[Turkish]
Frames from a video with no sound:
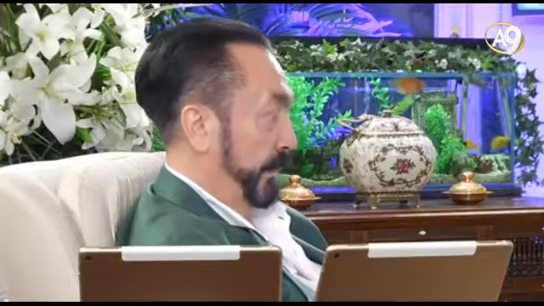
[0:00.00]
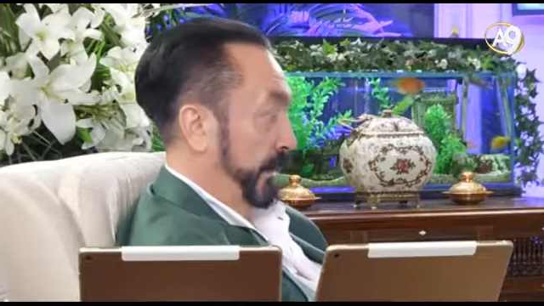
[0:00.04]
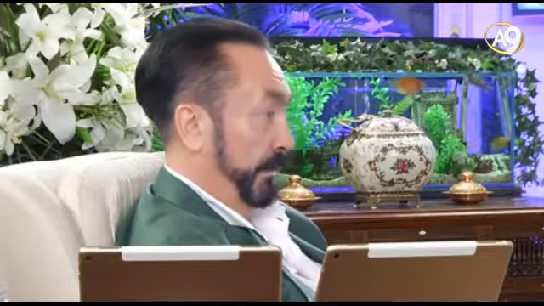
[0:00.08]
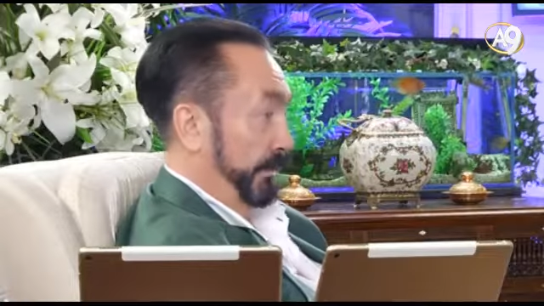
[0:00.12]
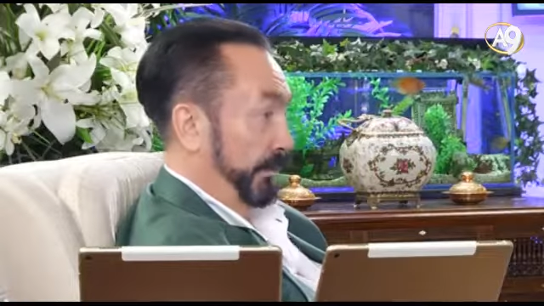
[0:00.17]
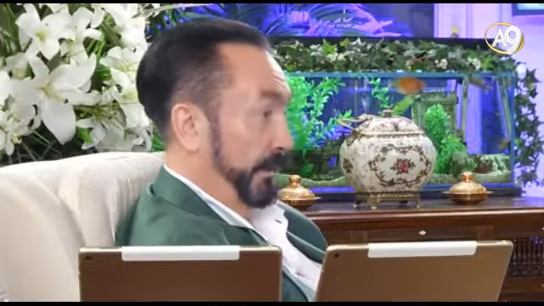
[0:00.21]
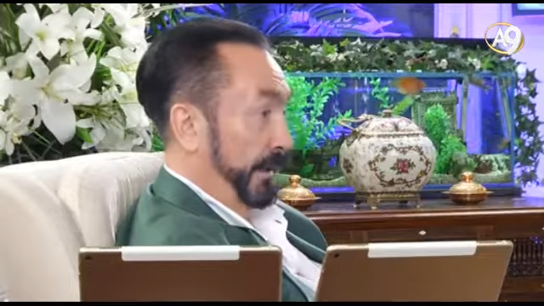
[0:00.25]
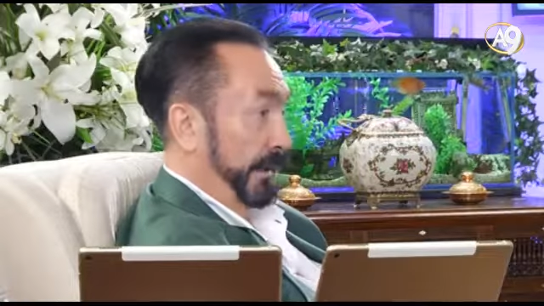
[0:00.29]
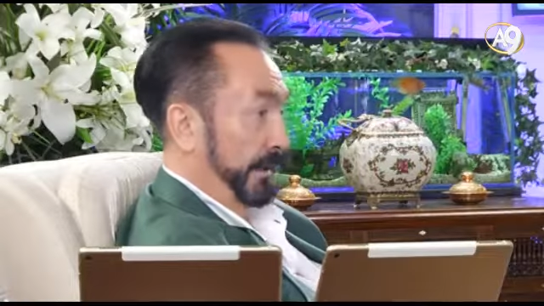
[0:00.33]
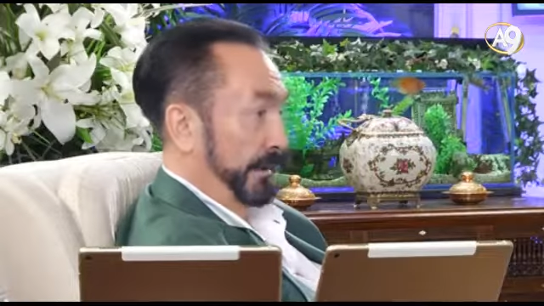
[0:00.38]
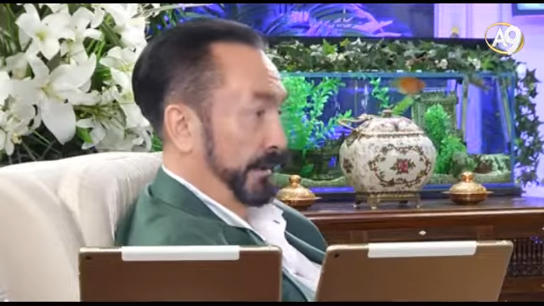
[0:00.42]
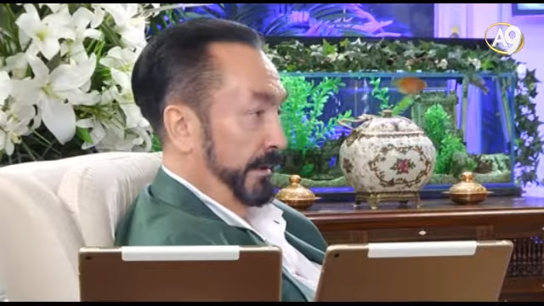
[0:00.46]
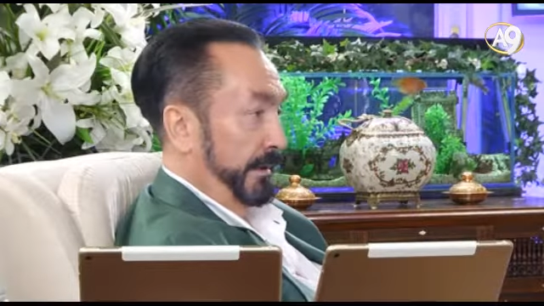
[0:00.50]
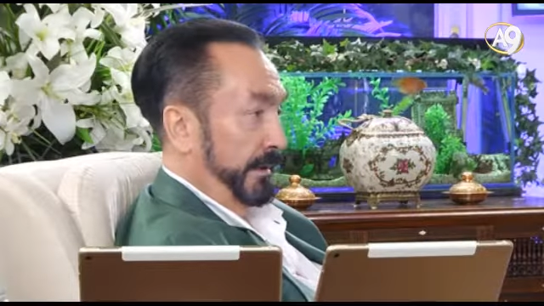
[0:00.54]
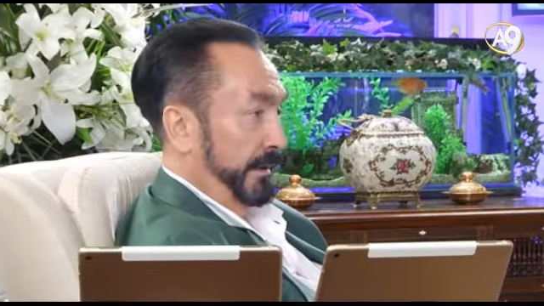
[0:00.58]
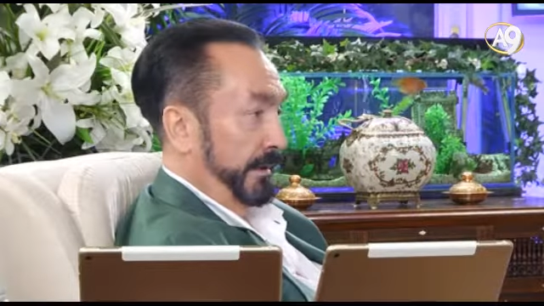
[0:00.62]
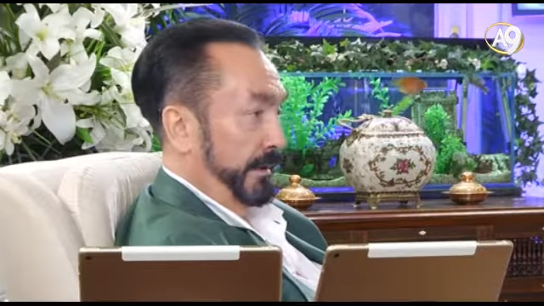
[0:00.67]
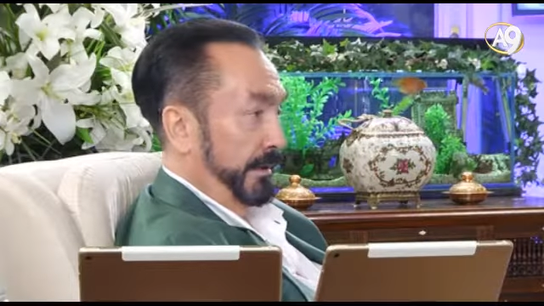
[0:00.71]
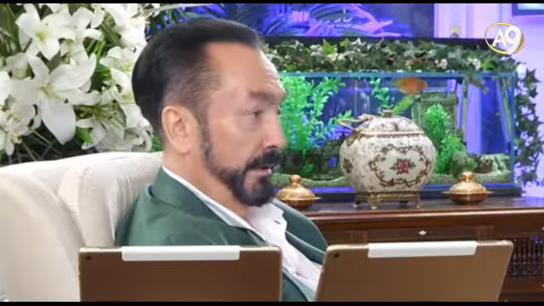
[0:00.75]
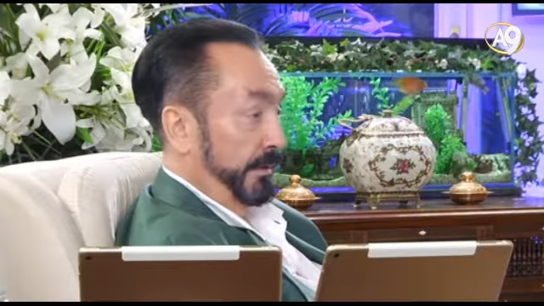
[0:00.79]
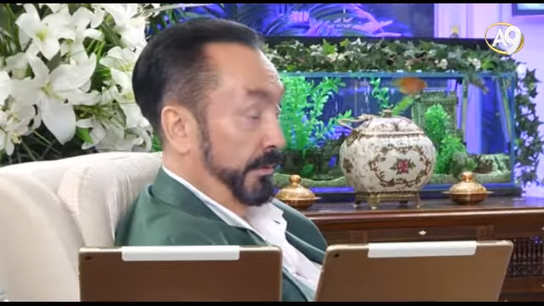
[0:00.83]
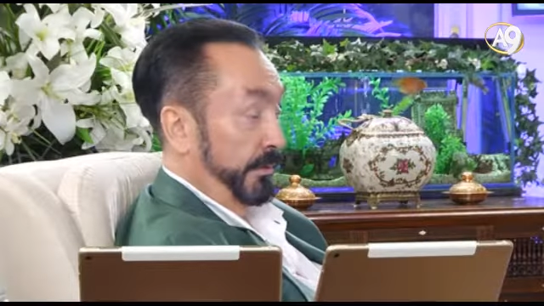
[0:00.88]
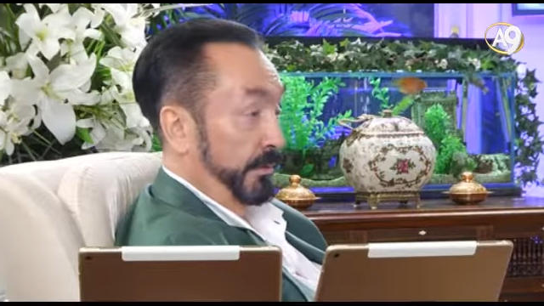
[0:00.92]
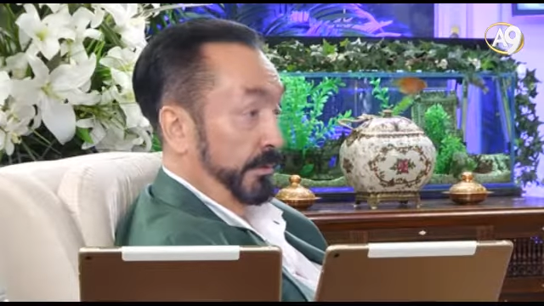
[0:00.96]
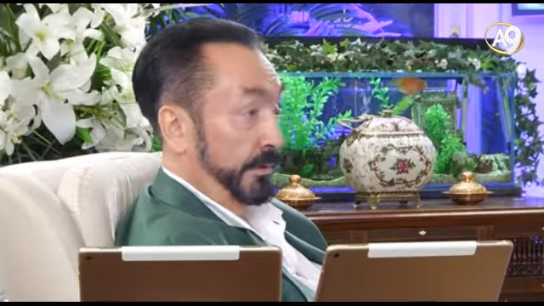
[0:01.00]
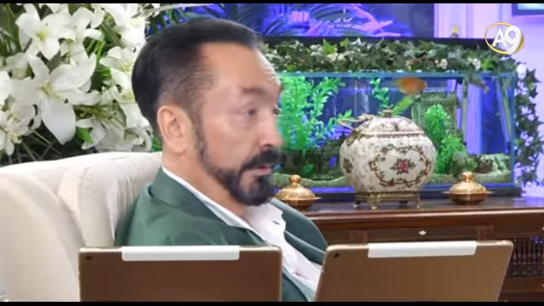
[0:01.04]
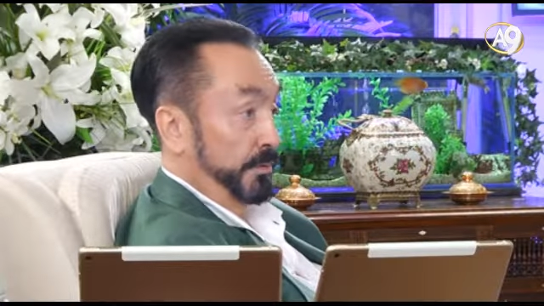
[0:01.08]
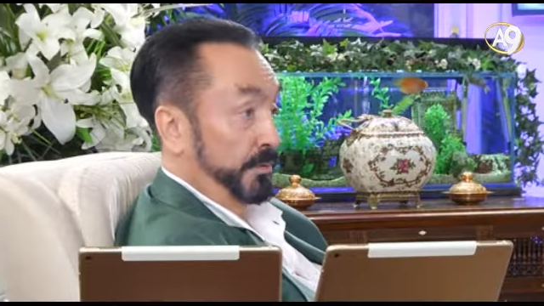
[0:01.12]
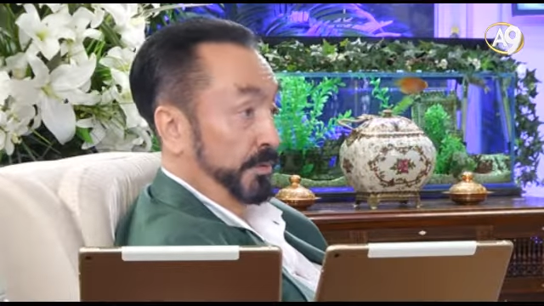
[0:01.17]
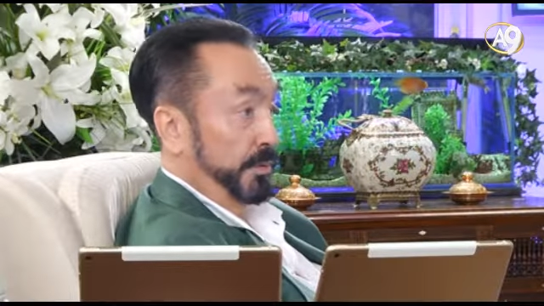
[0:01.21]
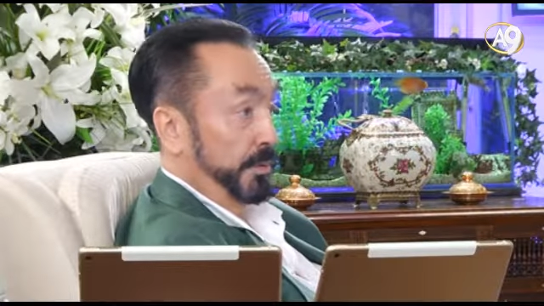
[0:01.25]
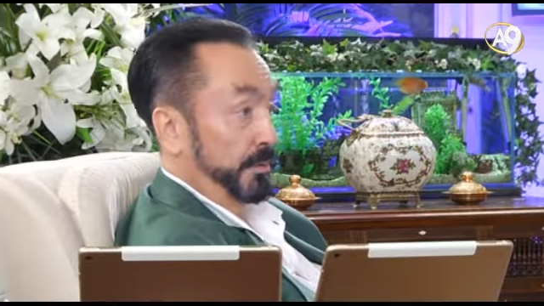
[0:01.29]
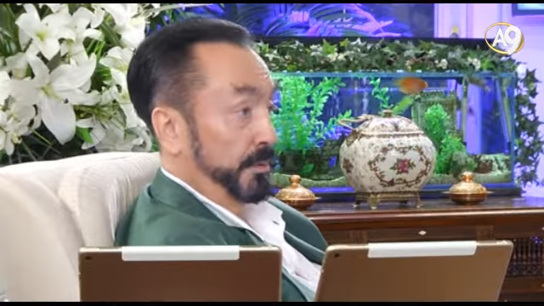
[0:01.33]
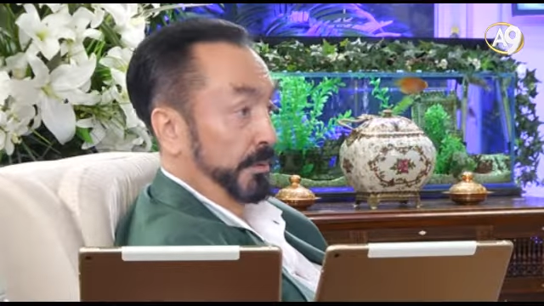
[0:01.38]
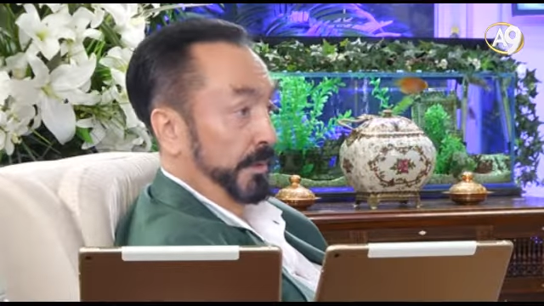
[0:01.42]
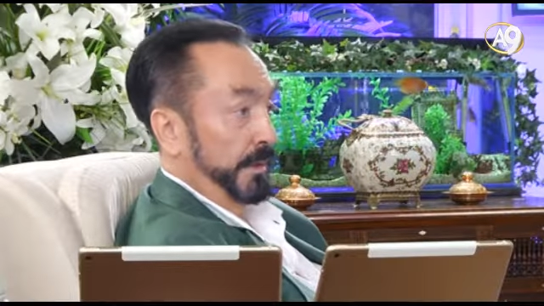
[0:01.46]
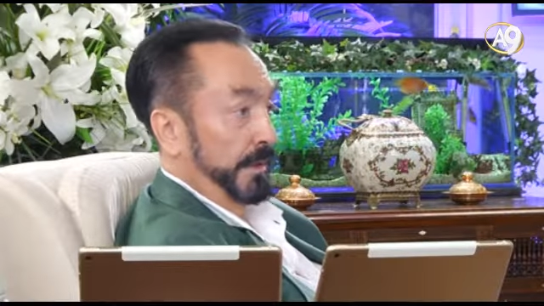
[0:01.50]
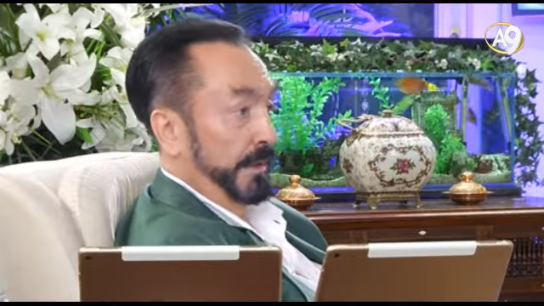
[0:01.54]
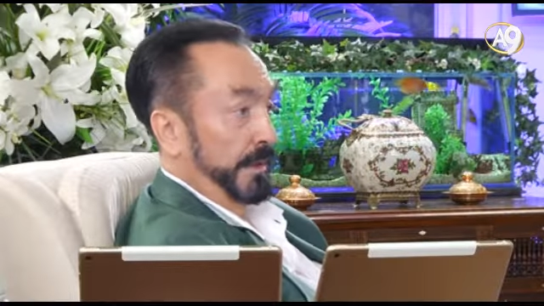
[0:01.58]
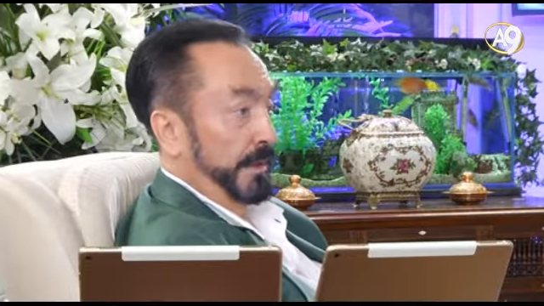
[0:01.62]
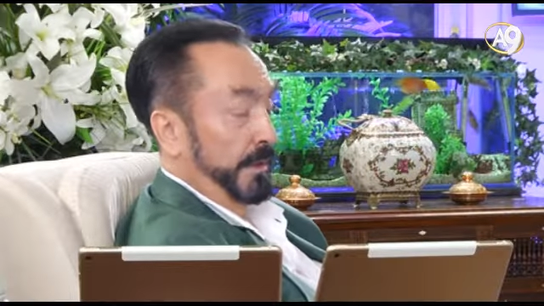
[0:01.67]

Mehdi ile. Onlar çok